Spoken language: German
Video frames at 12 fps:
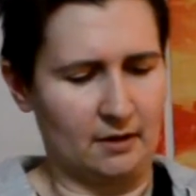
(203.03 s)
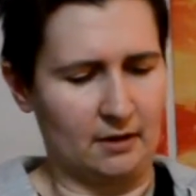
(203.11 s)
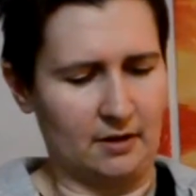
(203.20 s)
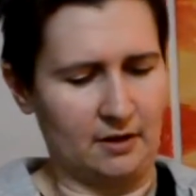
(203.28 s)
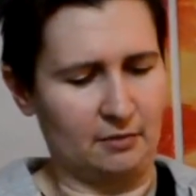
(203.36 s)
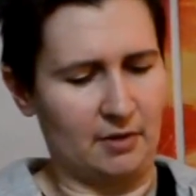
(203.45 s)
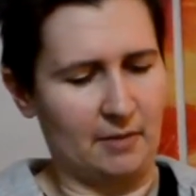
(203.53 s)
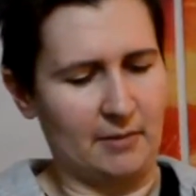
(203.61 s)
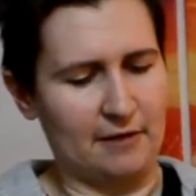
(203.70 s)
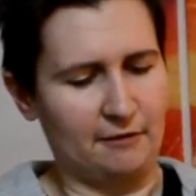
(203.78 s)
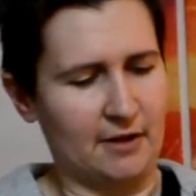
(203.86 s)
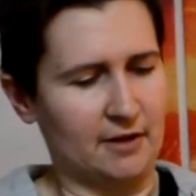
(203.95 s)
Äh, ich war am
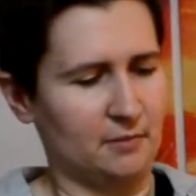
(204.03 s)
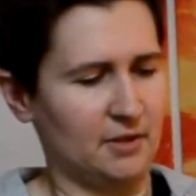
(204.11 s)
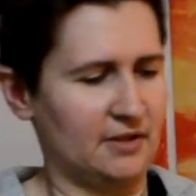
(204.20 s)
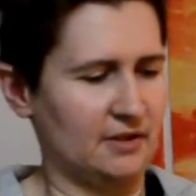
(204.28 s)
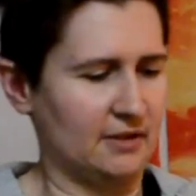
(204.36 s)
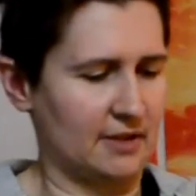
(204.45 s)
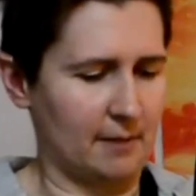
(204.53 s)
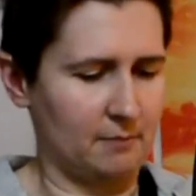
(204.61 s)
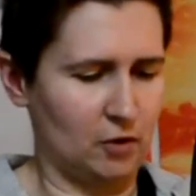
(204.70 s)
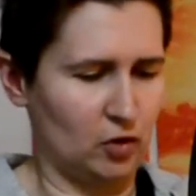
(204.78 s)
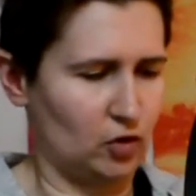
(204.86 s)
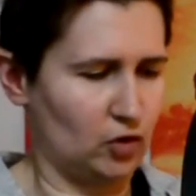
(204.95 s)
Anfang ein bisschen
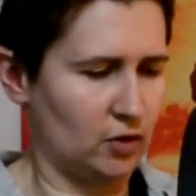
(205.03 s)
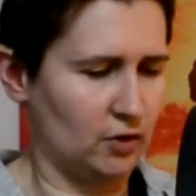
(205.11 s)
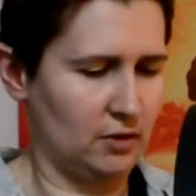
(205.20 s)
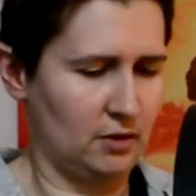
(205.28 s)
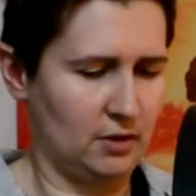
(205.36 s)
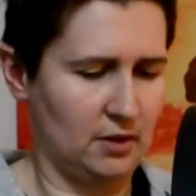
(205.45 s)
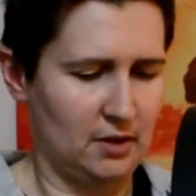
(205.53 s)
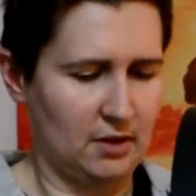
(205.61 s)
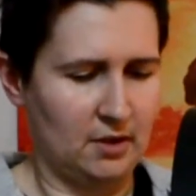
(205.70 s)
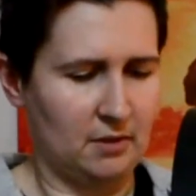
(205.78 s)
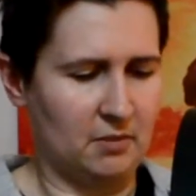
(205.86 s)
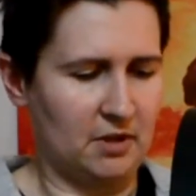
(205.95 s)
skeptisch
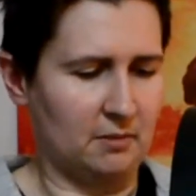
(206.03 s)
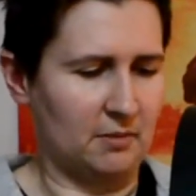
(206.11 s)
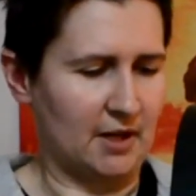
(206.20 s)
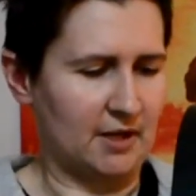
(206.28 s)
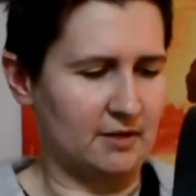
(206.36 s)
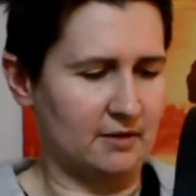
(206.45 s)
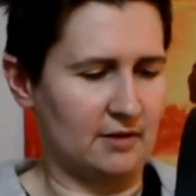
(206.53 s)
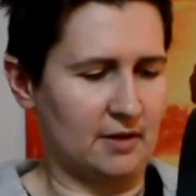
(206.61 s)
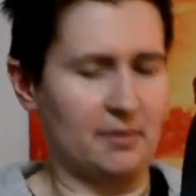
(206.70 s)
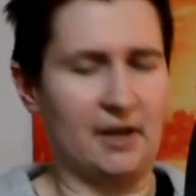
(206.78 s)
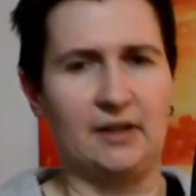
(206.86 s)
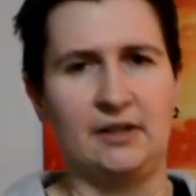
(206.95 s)
mit dem Ganzen und
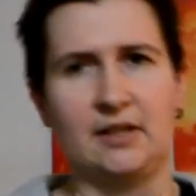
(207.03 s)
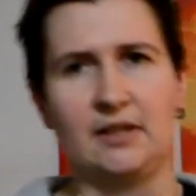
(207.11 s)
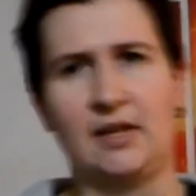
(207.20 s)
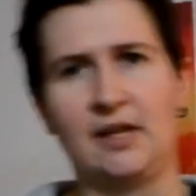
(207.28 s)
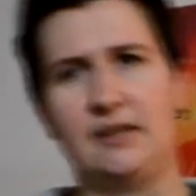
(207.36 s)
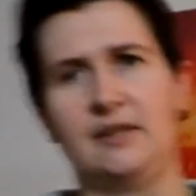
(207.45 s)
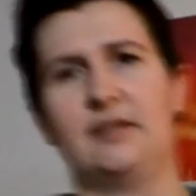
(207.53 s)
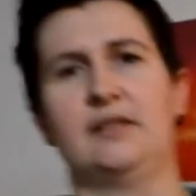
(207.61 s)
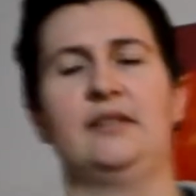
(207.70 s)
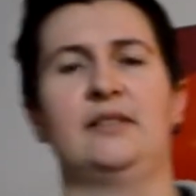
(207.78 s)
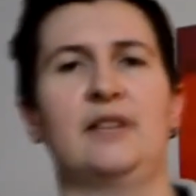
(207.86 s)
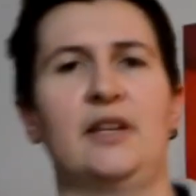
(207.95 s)
habe eigentlich gedacht, dass
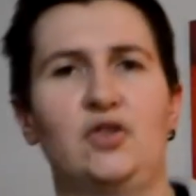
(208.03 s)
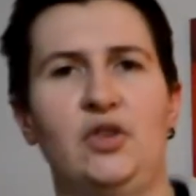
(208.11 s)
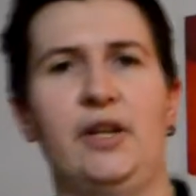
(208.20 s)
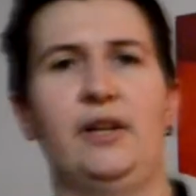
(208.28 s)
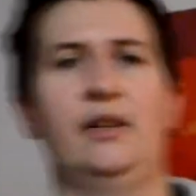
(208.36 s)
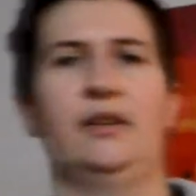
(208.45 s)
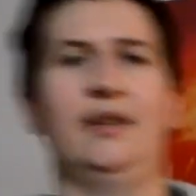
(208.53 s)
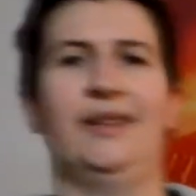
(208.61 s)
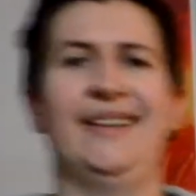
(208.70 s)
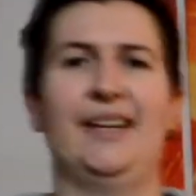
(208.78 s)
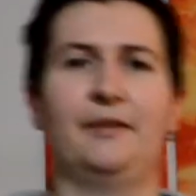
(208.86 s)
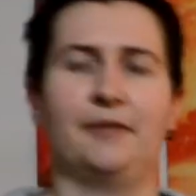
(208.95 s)
die sehr schnell
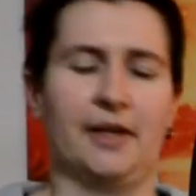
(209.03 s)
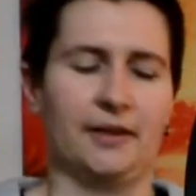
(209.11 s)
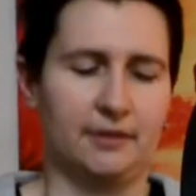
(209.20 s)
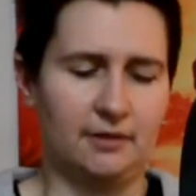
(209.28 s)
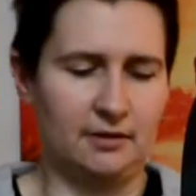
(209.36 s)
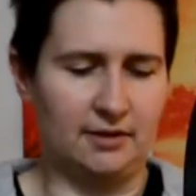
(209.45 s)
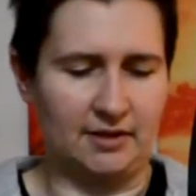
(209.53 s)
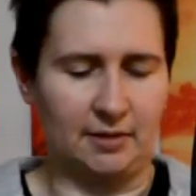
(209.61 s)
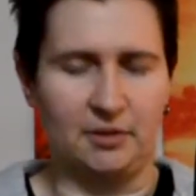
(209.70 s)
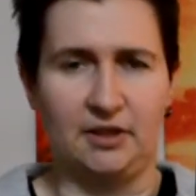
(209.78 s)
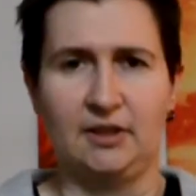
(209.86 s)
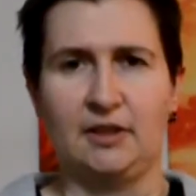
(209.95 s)
leer werden. Ist
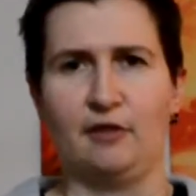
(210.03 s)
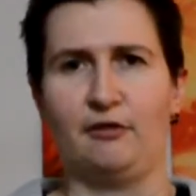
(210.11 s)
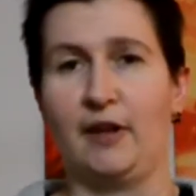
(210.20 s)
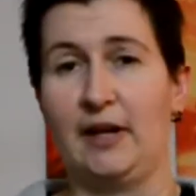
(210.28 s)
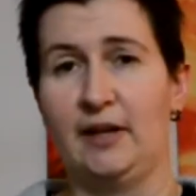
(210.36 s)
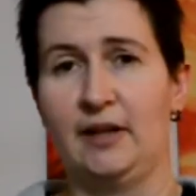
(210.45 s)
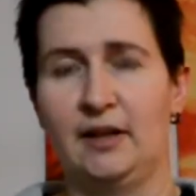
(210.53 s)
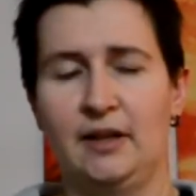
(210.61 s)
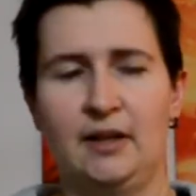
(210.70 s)
aber nicht der Fall.